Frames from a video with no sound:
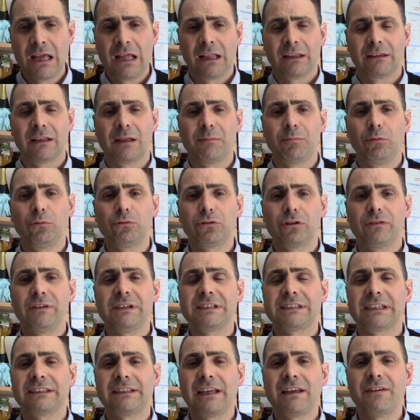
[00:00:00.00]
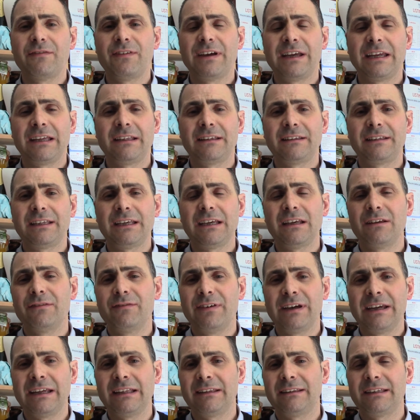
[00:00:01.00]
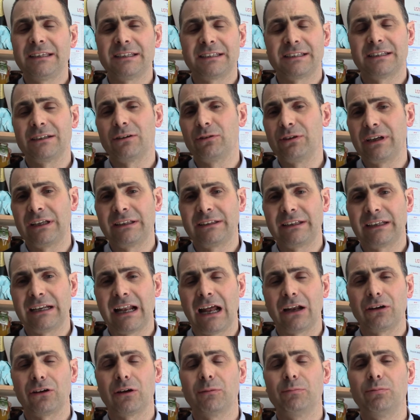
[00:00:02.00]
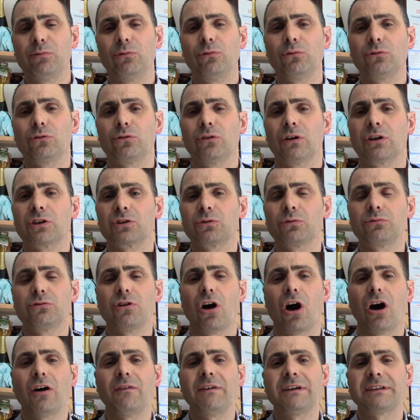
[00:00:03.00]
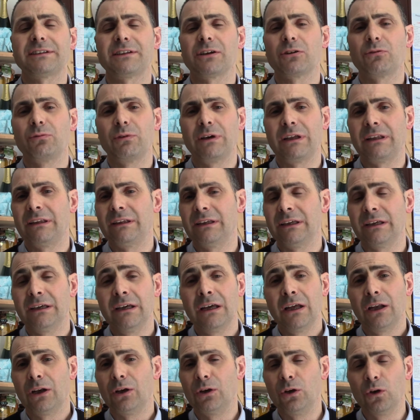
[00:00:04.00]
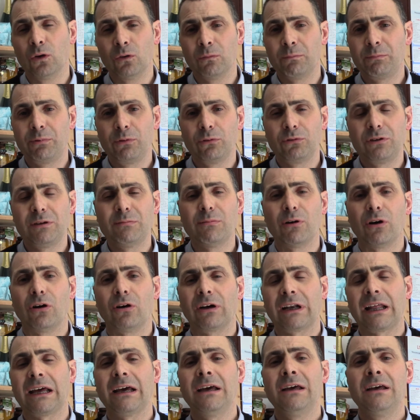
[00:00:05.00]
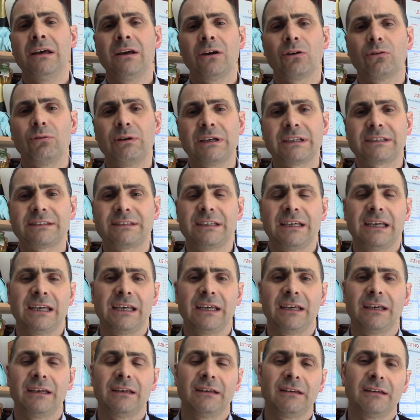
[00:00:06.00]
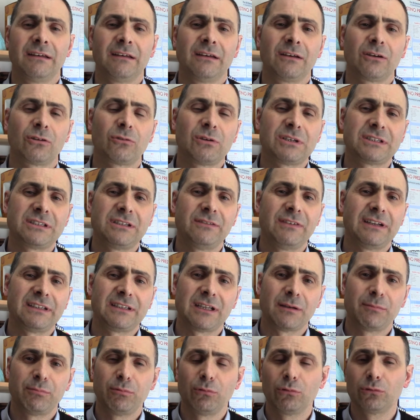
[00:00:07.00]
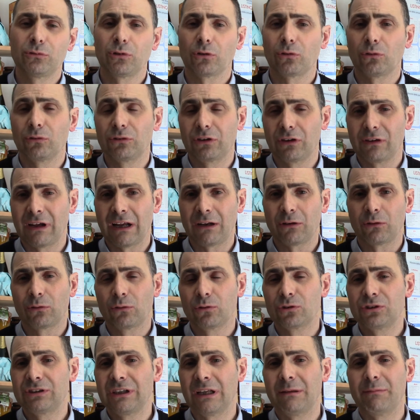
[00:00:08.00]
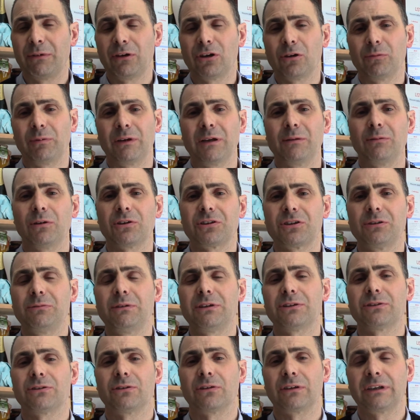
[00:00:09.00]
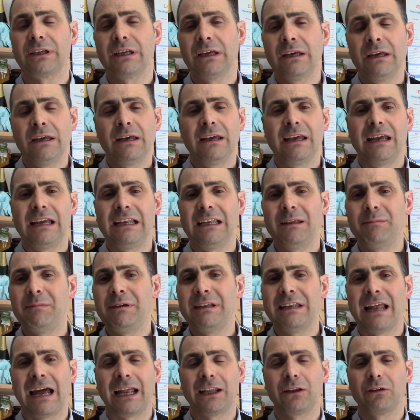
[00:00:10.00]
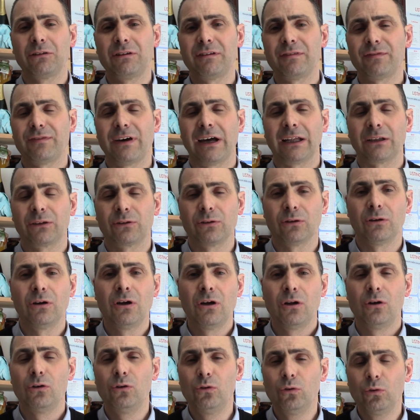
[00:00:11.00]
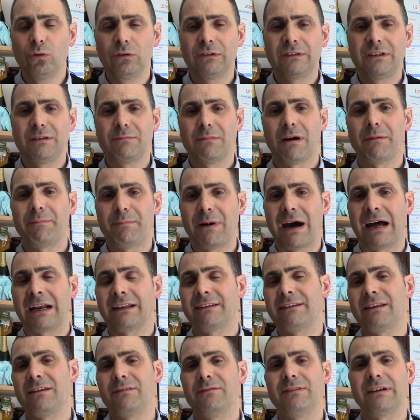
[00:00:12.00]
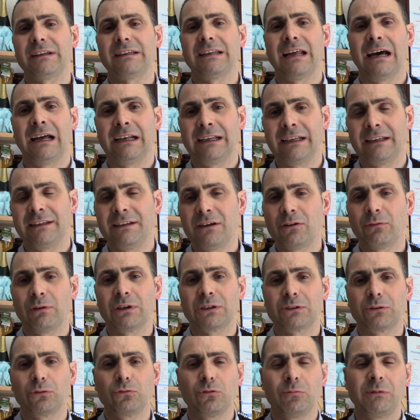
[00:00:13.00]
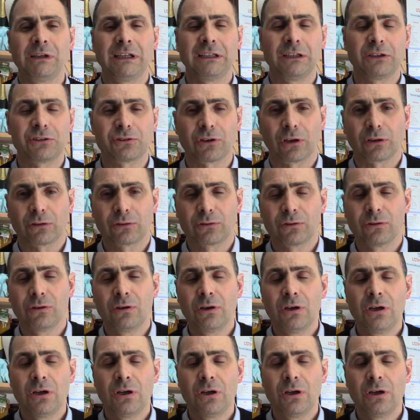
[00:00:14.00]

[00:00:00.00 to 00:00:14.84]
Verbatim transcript: Dal punto di vista dei venti, i venti si orienteranno appunto a sud-ovest, quindi non più di Bora, Queste, eh, questi venti appunto continueranno così almeno per i prossimi giorni, eliminando di fatto l'ultima parte invernale di questo 2018.